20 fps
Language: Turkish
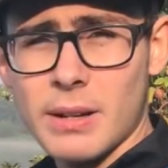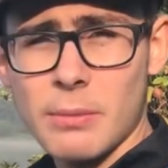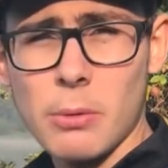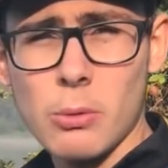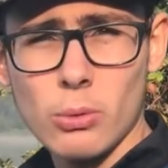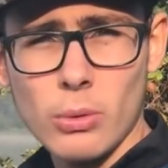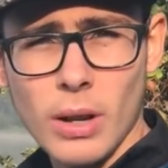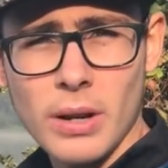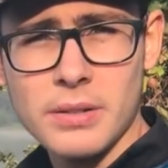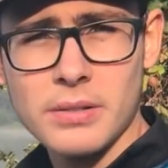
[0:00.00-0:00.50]
erime
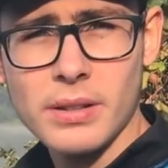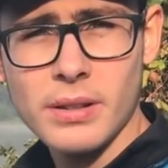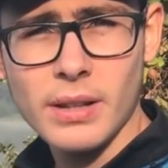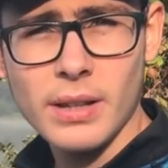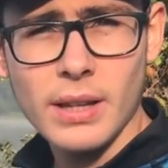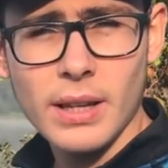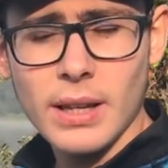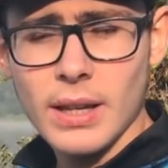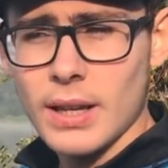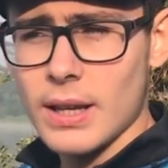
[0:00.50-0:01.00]
ulaştık.
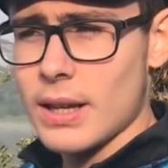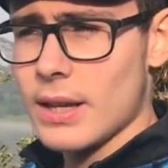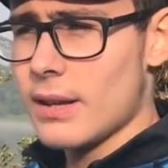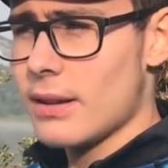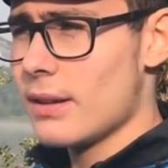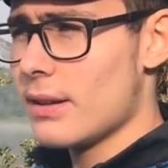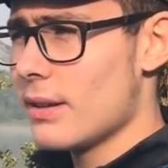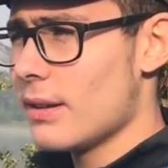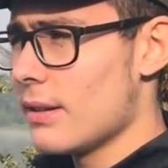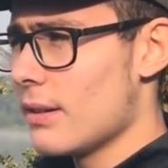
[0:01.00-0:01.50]

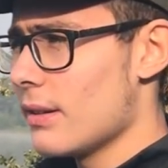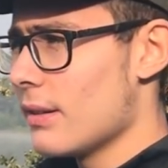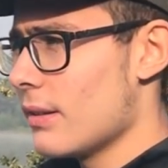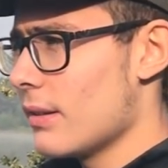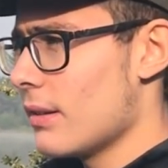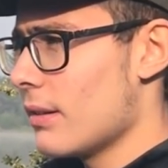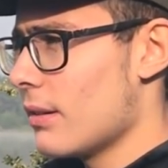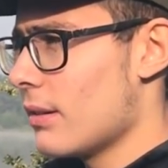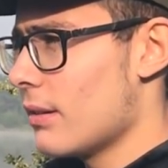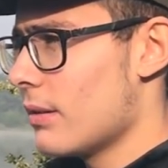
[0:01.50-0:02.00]

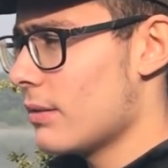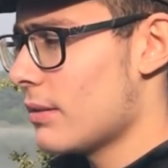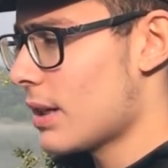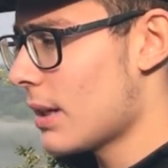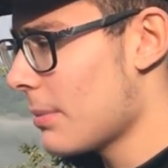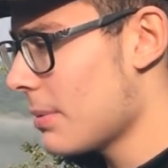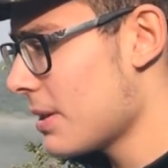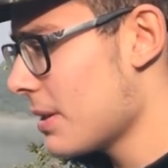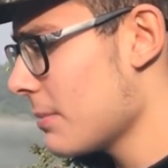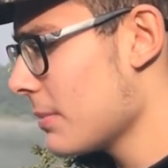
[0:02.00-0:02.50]
Ee,
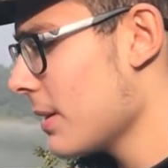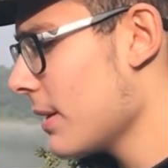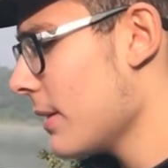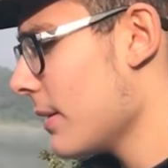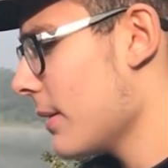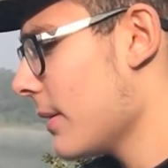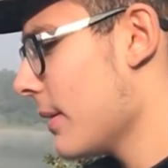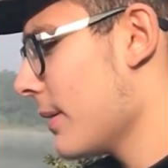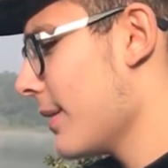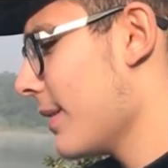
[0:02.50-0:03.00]
tabii
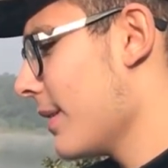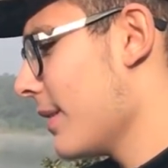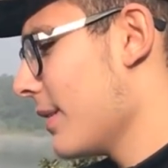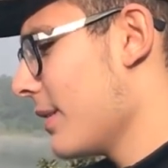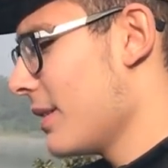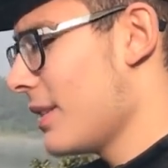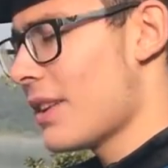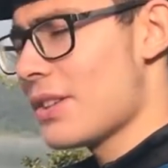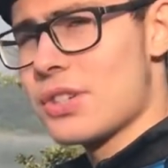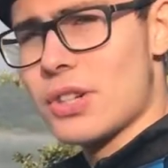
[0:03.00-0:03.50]
şimdi
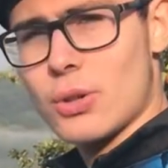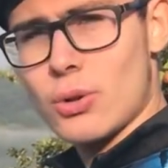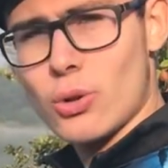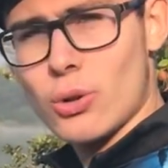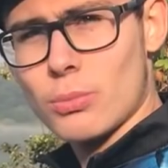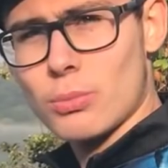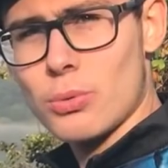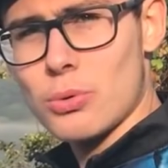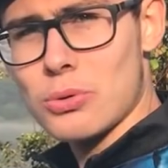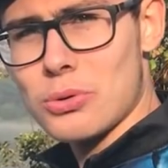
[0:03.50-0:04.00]
Yine
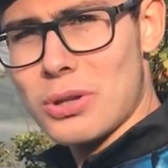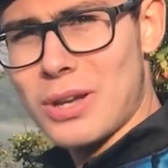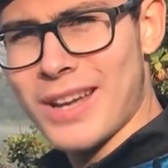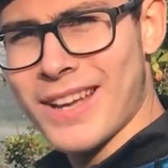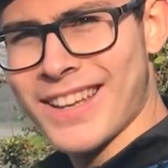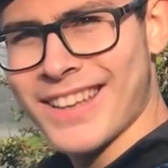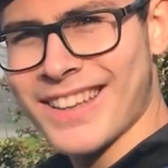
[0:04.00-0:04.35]
çekiyorum düz.